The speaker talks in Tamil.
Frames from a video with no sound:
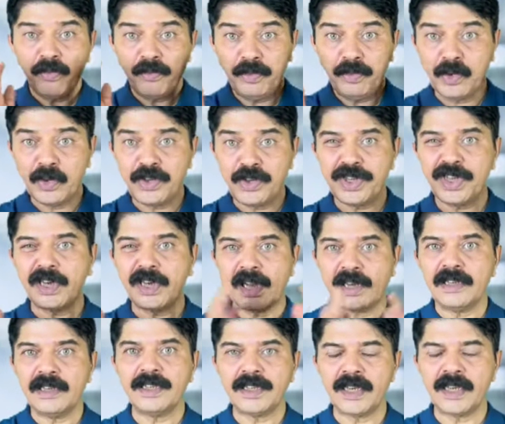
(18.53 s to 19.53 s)
ஃப்யூச்சர்
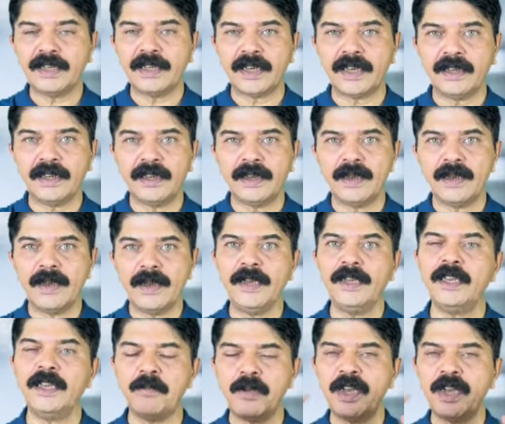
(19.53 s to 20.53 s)
அன்சர்டன்
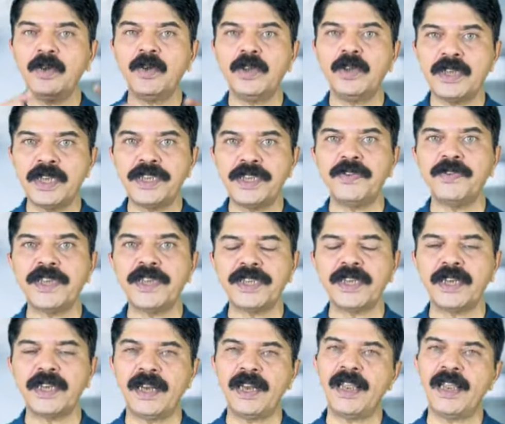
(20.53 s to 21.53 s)
இந்த மாதிரி ஒரு
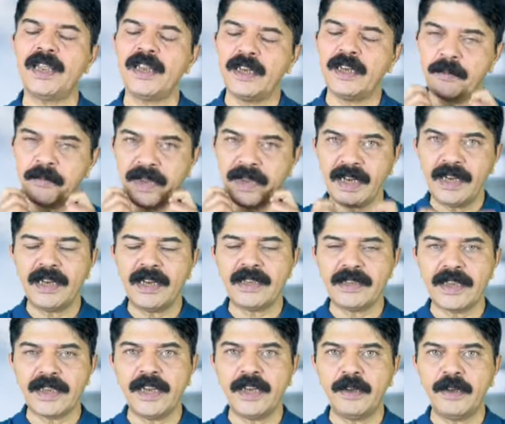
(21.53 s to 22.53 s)
சுச்சுவேஷனில் நம்ம என்ன
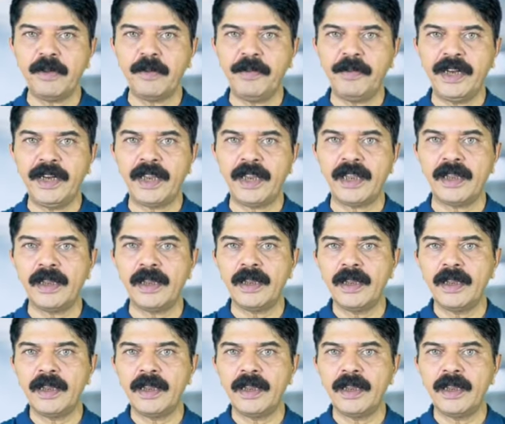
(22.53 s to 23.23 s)
செய்யணும் அப்படின்னா